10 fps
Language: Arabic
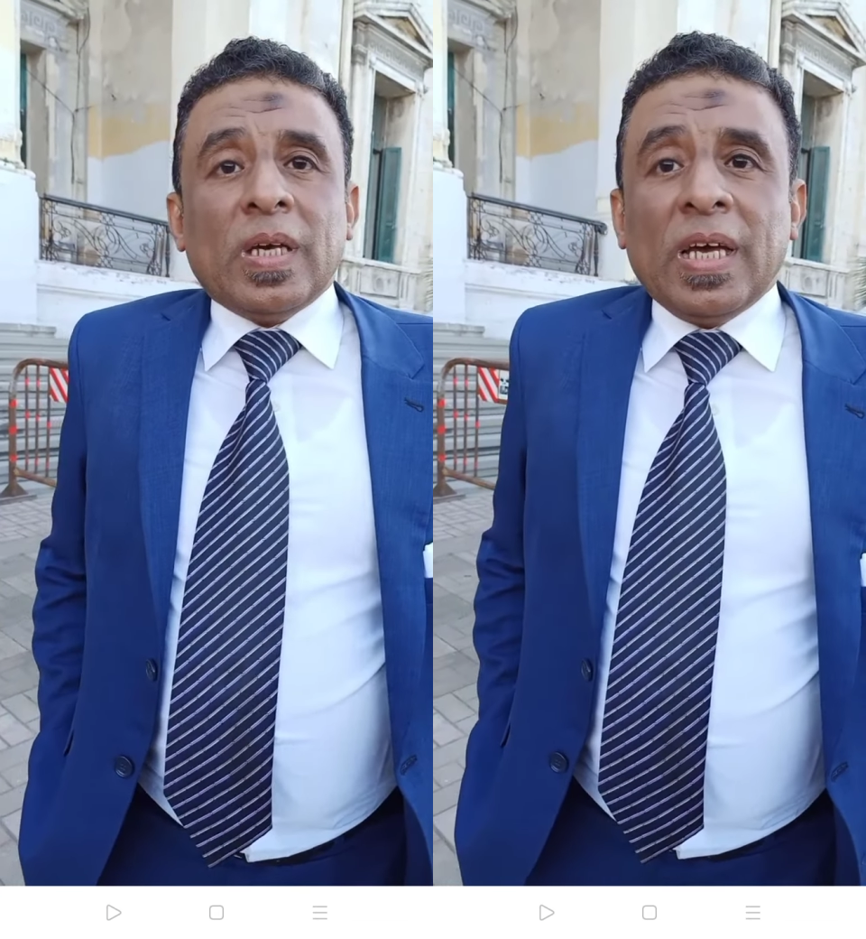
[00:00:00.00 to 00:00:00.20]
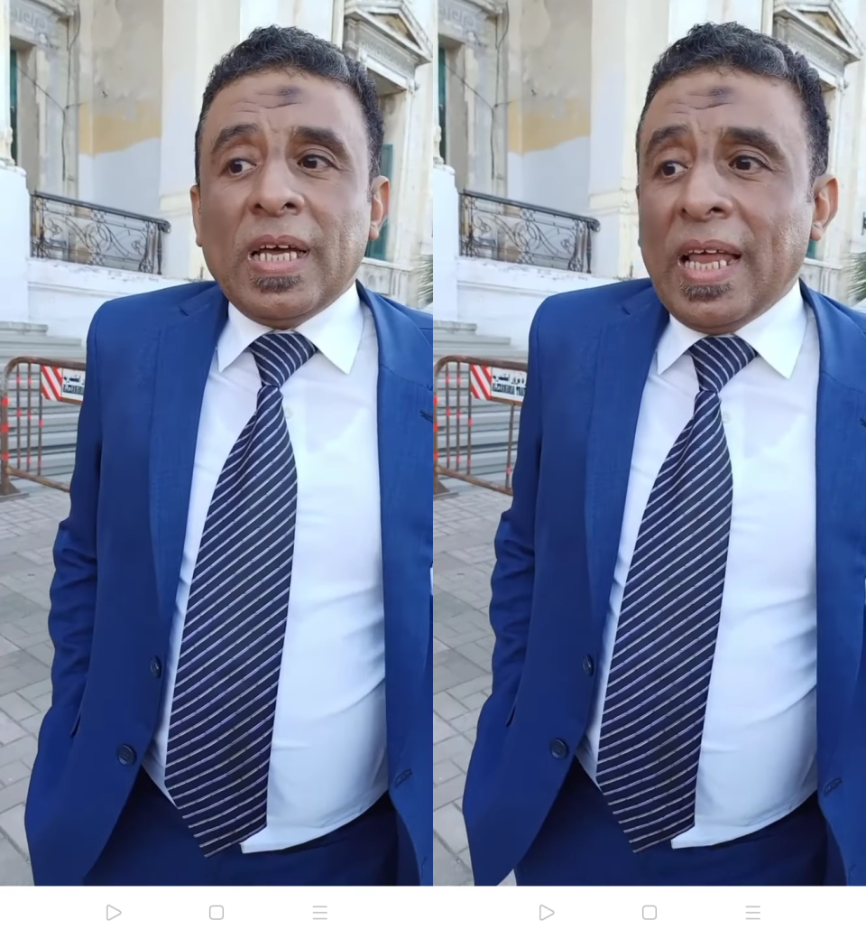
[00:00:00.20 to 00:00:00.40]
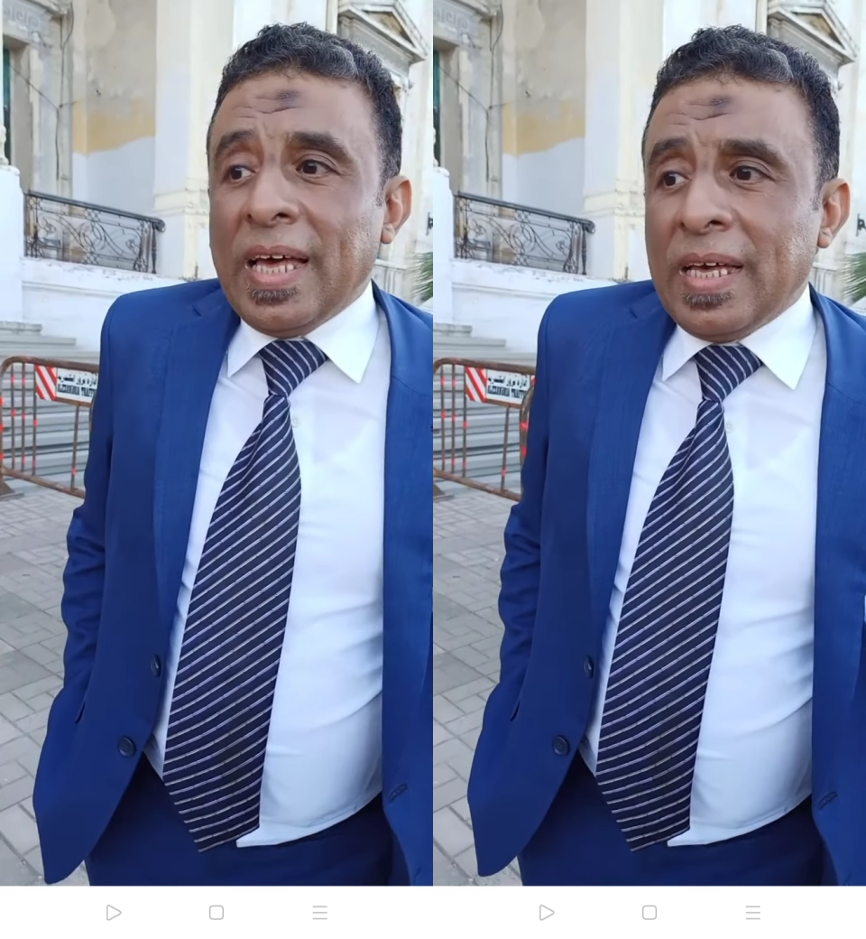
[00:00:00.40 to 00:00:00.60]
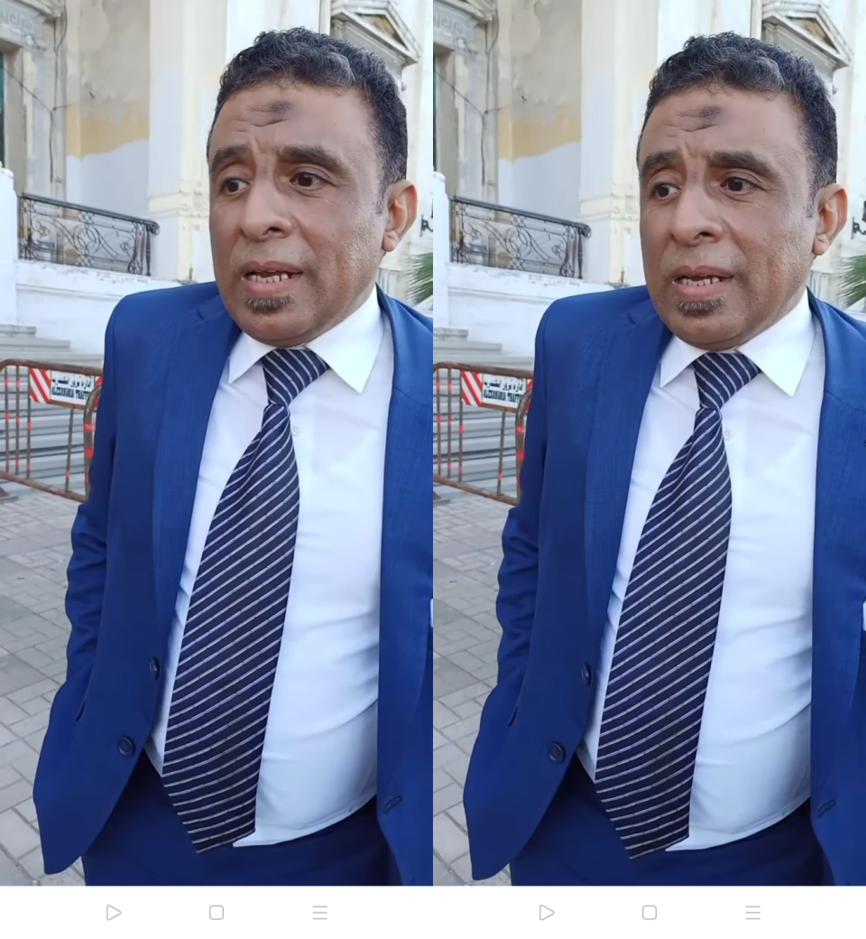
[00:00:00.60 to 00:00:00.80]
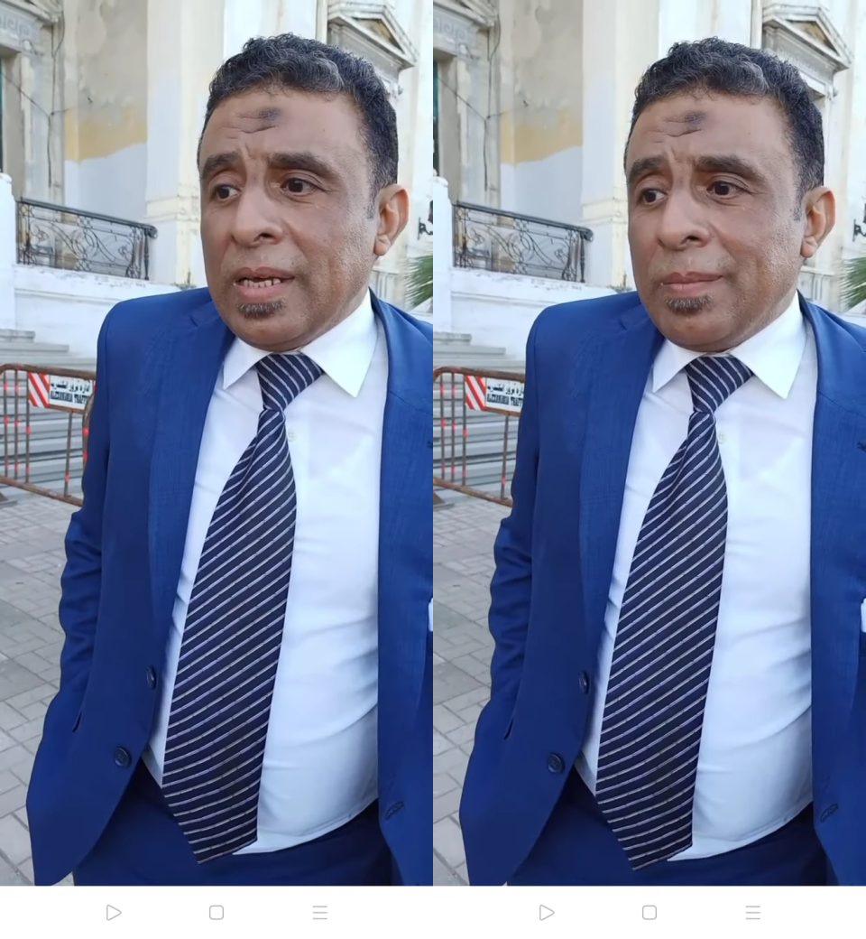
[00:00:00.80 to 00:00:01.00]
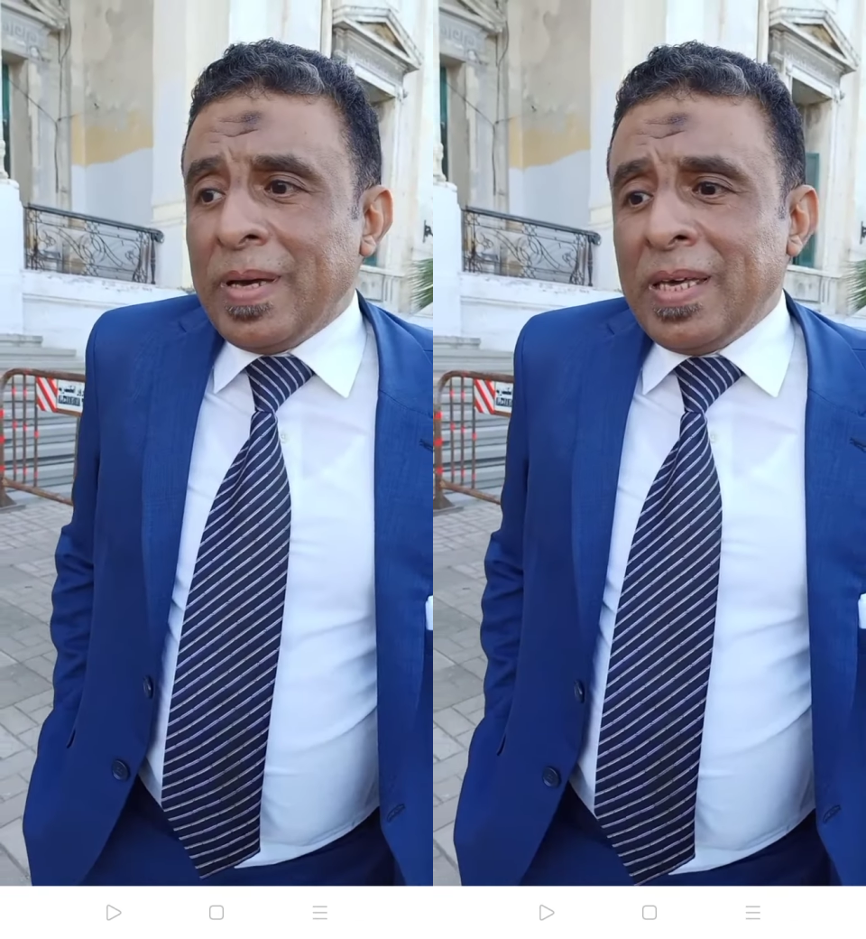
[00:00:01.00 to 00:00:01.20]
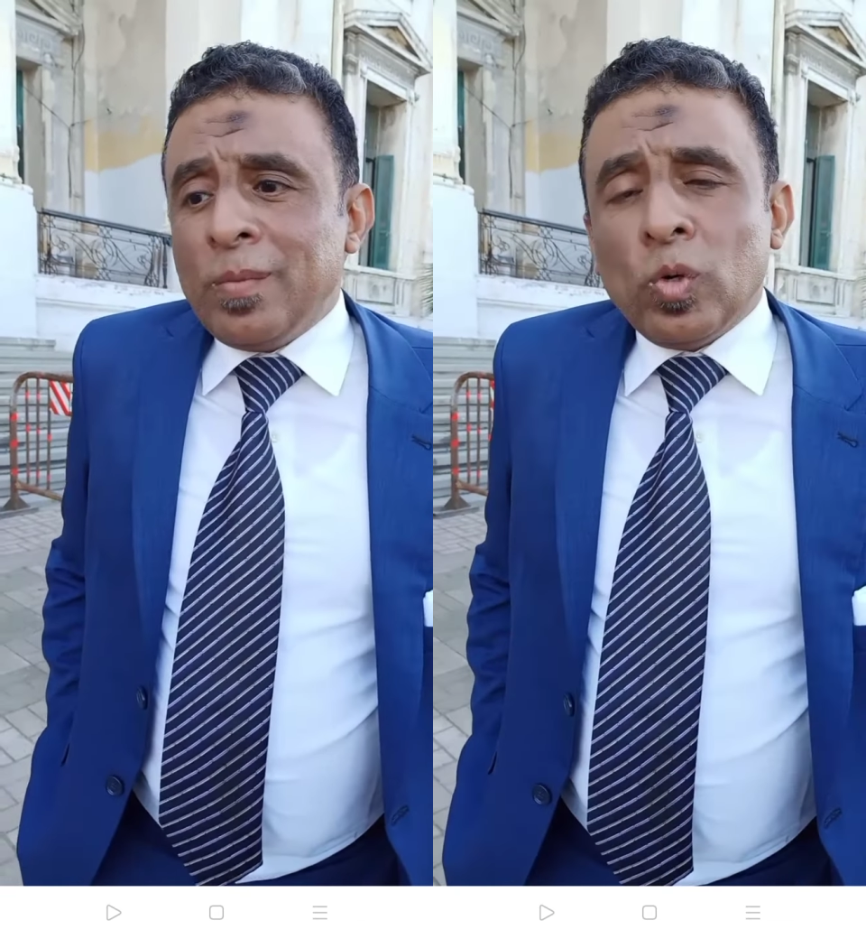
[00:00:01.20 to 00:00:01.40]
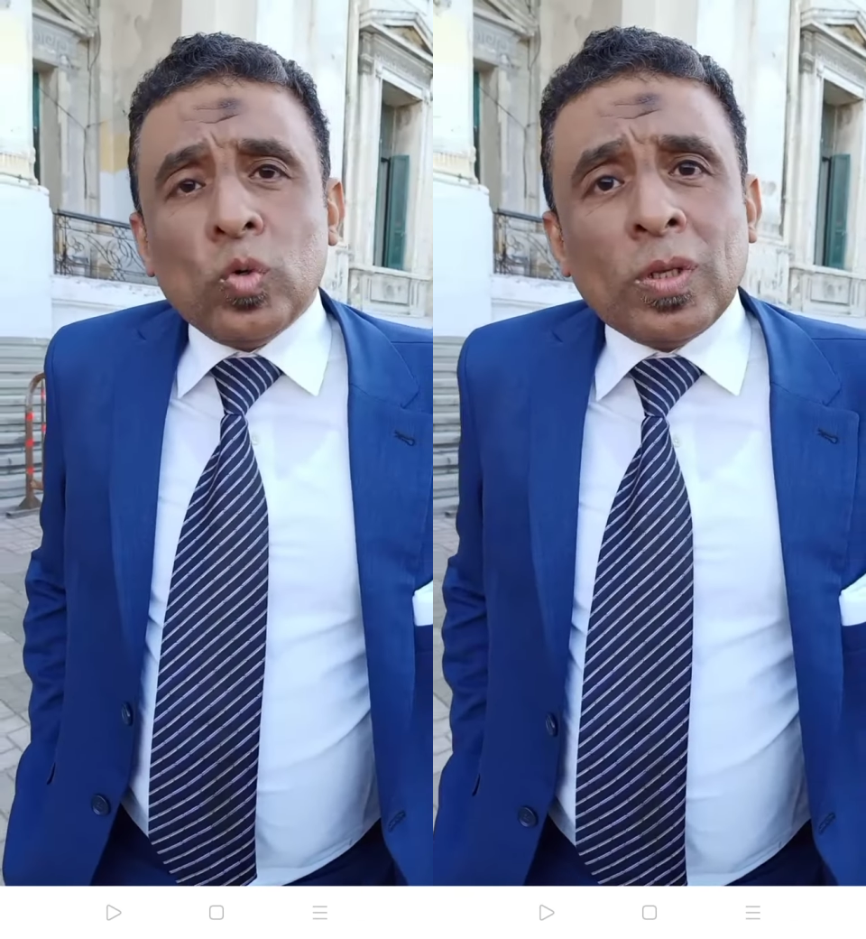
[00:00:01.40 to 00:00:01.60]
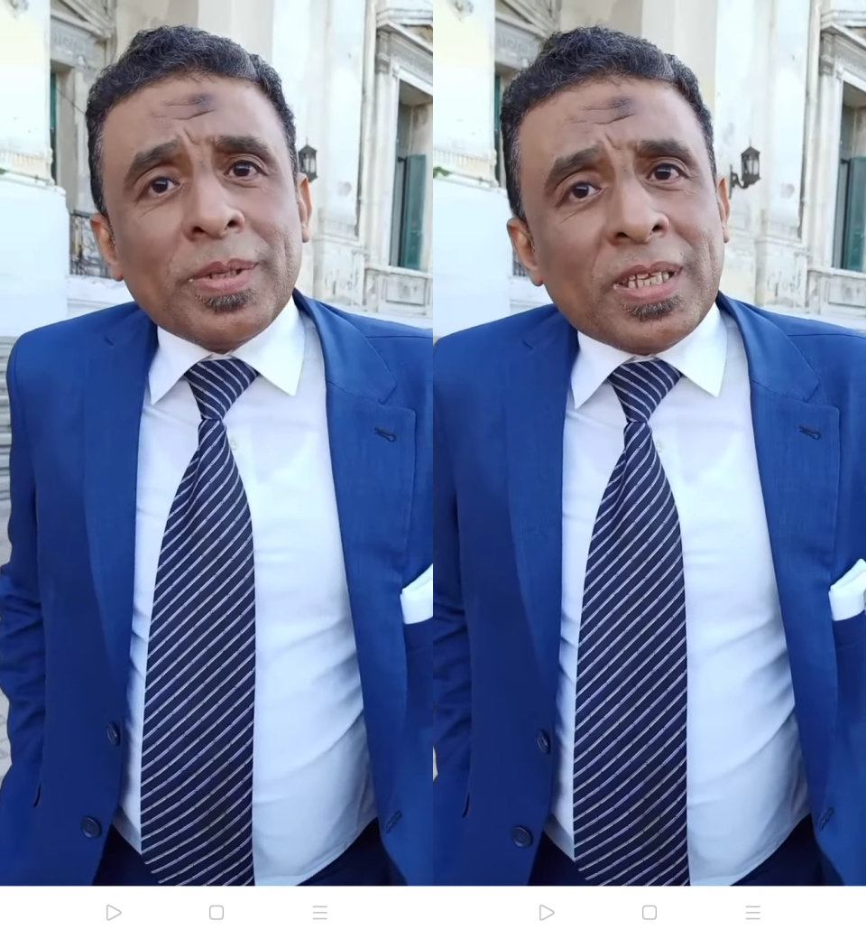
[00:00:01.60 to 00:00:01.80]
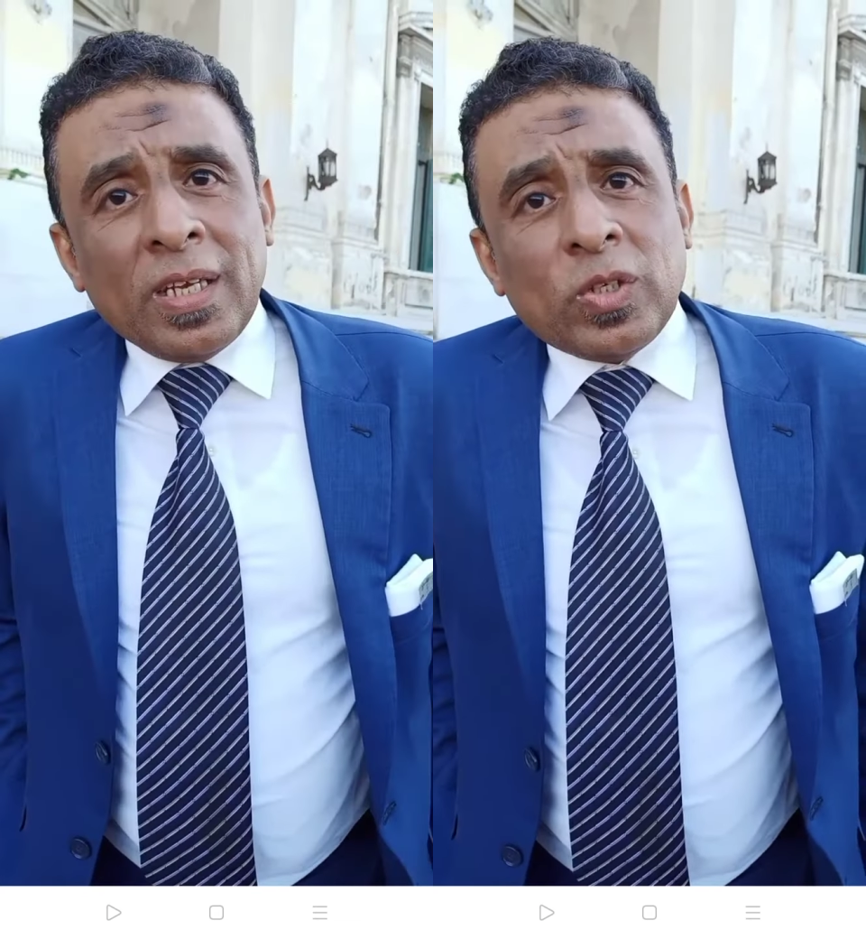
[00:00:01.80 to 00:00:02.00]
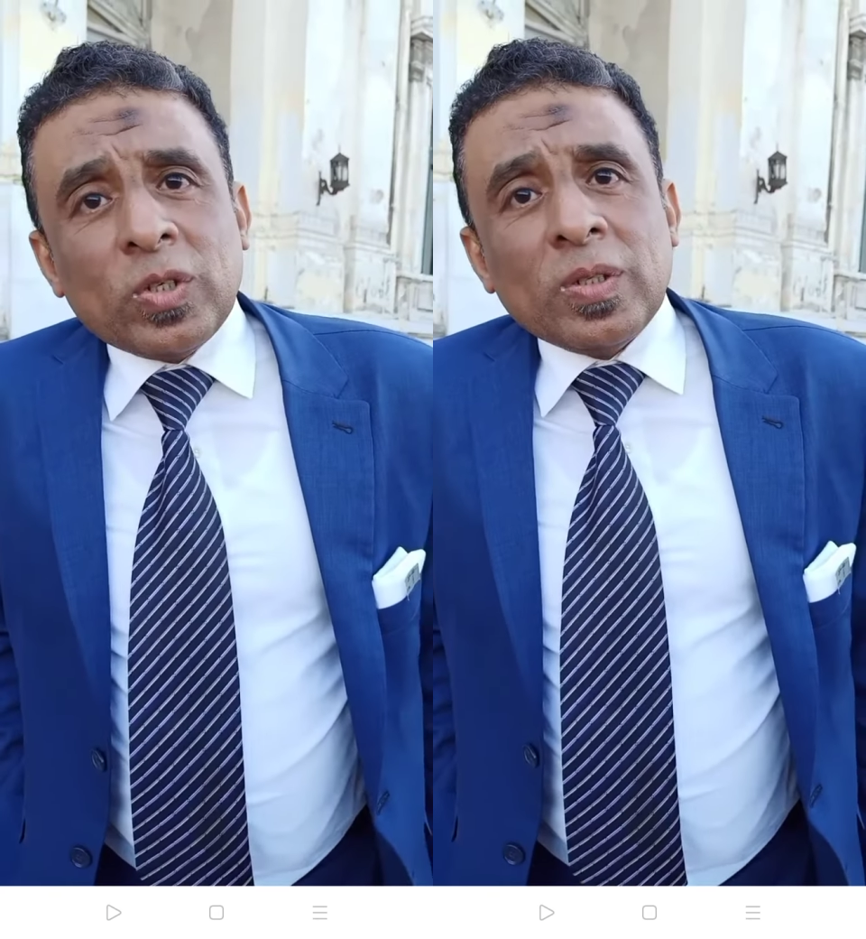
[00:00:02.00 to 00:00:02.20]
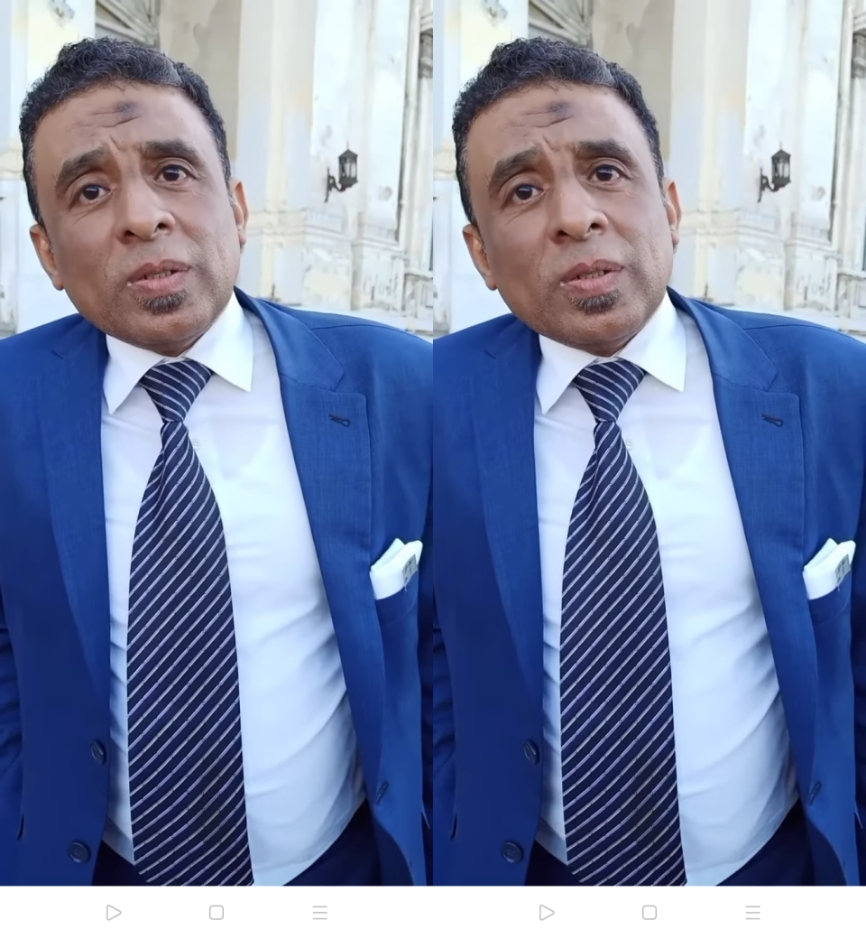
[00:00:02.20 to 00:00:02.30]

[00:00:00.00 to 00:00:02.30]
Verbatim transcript: آه لا مي موجوده ما اتقتلتش